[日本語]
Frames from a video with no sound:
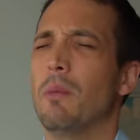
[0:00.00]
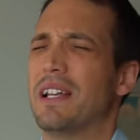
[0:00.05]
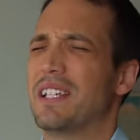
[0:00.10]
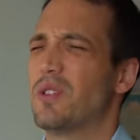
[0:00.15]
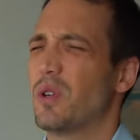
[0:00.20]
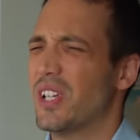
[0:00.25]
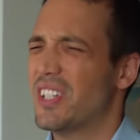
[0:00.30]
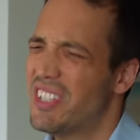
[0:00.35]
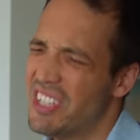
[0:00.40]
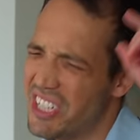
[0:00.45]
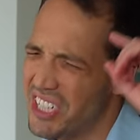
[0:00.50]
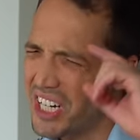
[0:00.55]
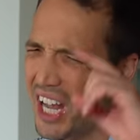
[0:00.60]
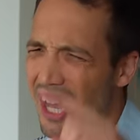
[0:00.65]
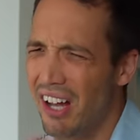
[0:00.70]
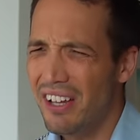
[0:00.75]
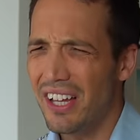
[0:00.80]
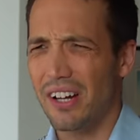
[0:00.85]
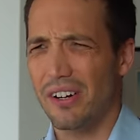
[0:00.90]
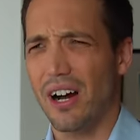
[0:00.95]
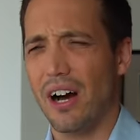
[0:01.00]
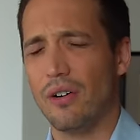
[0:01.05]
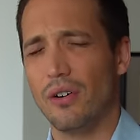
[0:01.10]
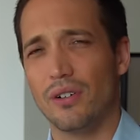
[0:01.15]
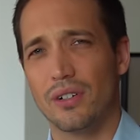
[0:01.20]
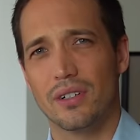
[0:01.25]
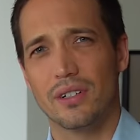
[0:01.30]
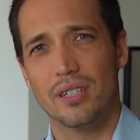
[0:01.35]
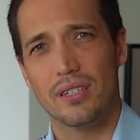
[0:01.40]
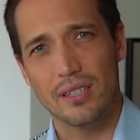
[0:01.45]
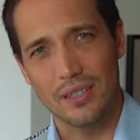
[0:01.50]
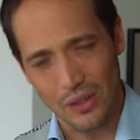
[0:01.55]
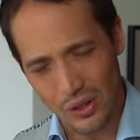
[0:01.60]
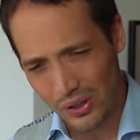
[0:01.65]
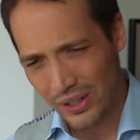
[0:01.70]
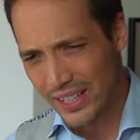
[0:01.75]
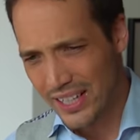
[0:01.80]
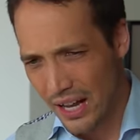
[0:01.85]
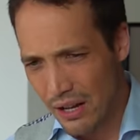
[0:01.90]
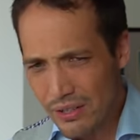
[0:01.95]
前それ違うだろホックソ
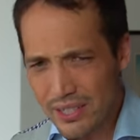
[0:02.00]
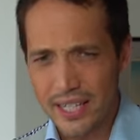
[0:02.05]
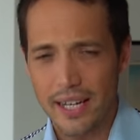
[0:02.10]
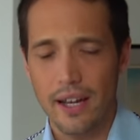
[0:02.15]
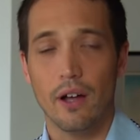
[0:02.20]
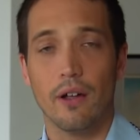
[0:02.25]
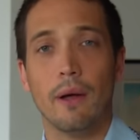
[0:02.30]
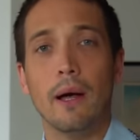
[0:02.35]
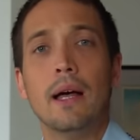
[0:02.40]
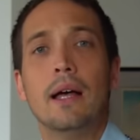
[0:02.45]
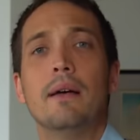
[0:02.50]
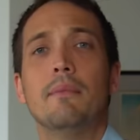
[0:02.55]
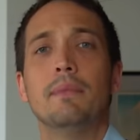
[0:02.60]
これ直せよ